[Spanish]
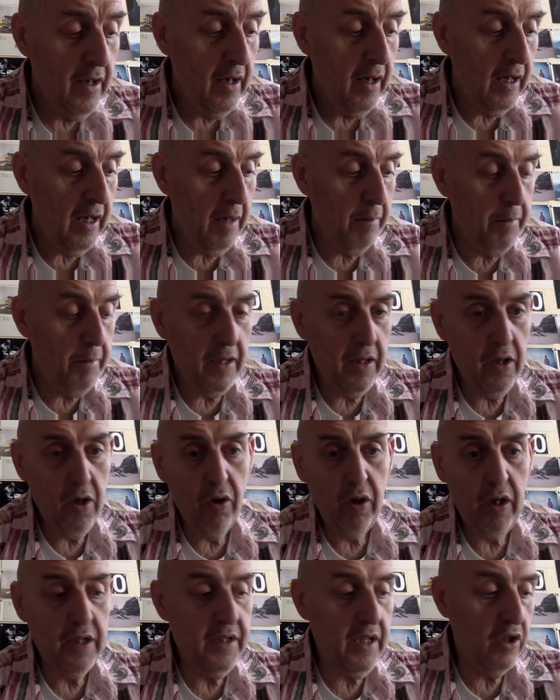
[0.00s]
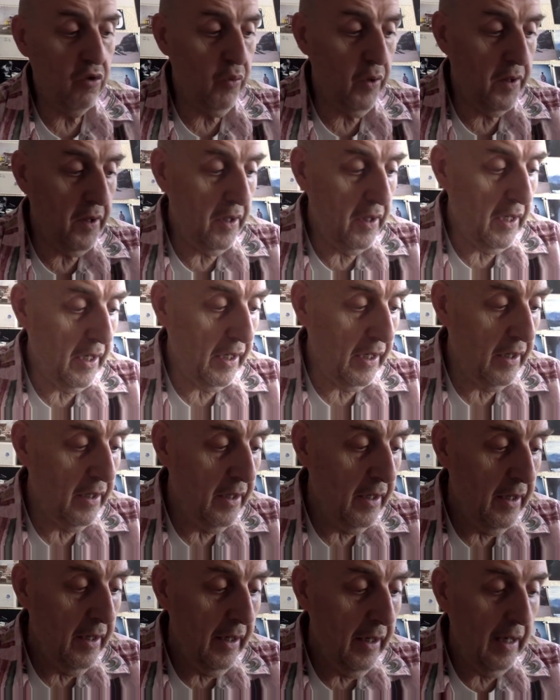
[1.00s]
le pidió que se suicidara.
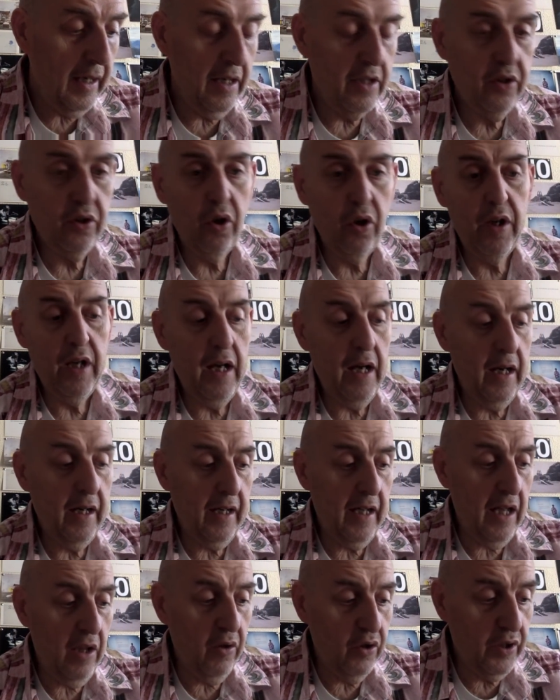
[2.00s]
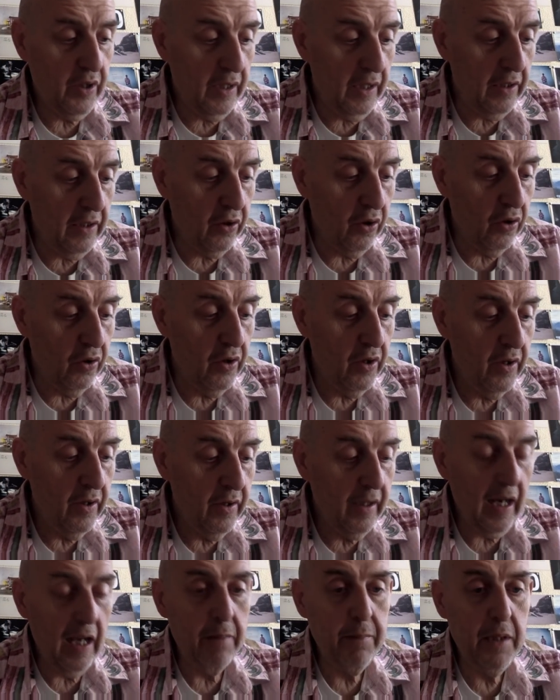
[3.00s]
En la historia ha quedado escrito
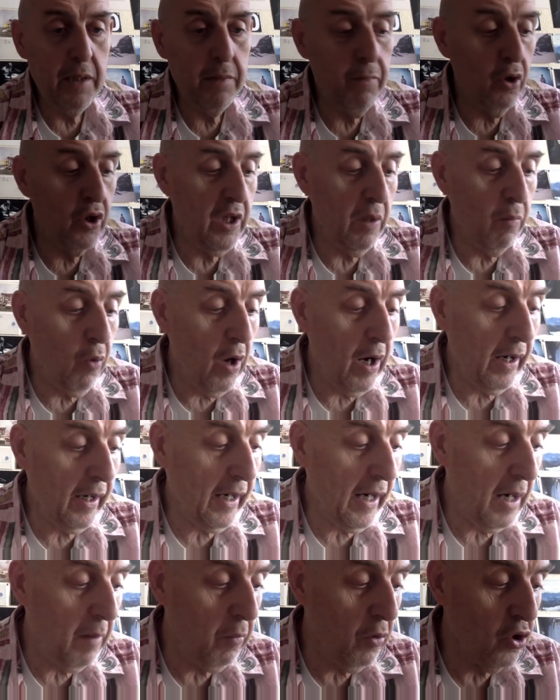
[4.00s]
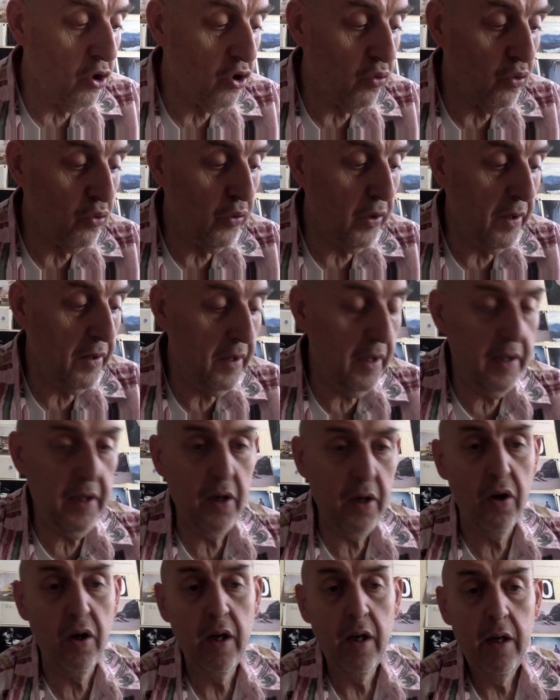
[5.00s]
que él mismo llevó a cabo su
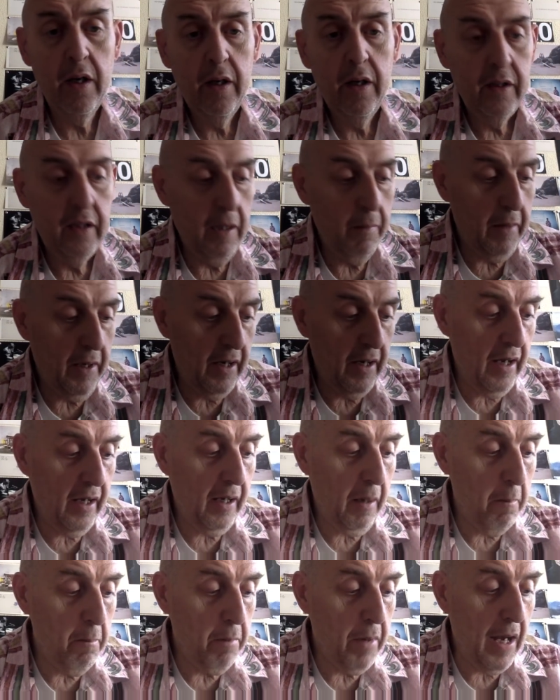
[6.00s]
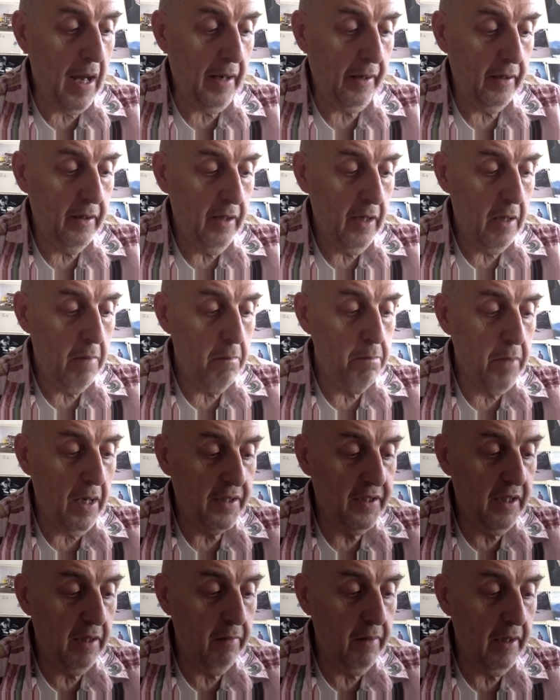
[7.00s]
suicidio de manera ejemplar,
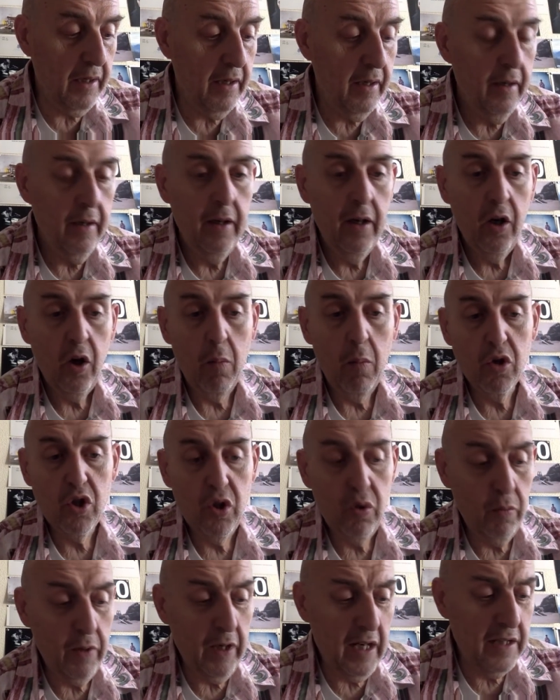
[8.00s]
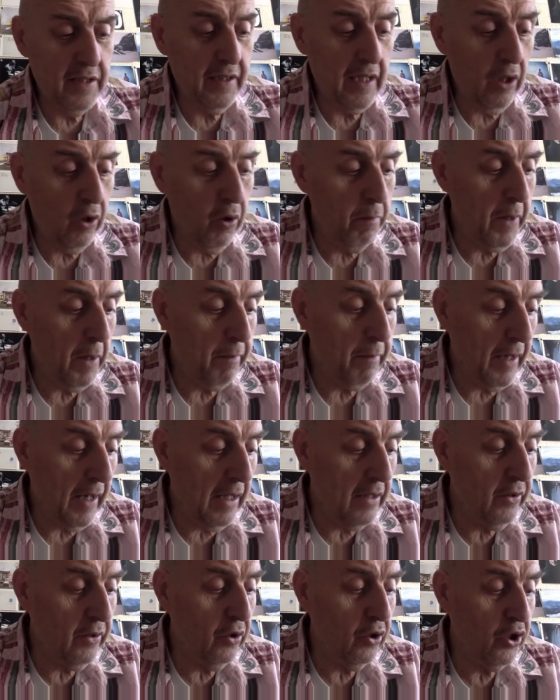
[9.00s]
impasible, como si hubiera estado
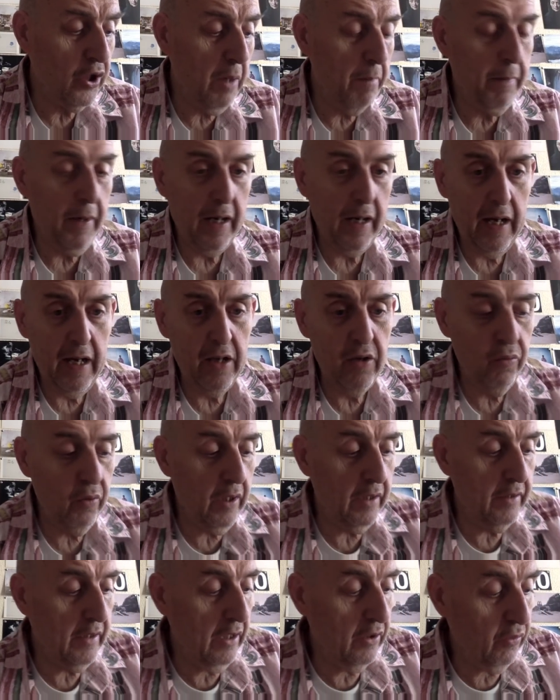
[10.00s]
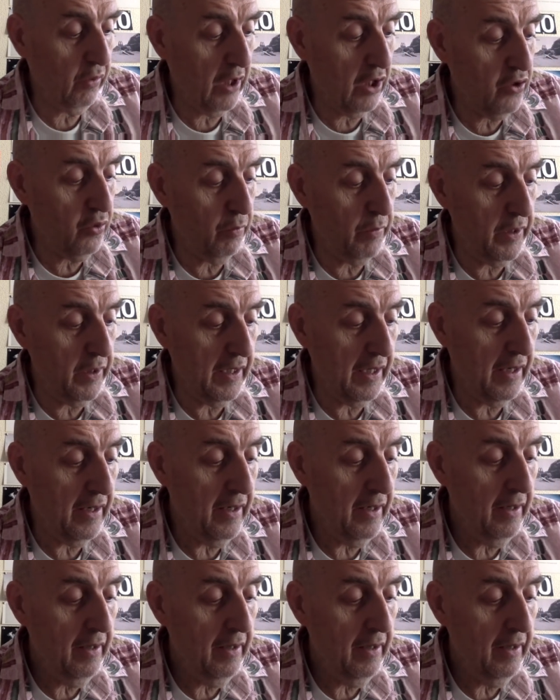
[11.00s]
preparándose para ello durante toda su vida.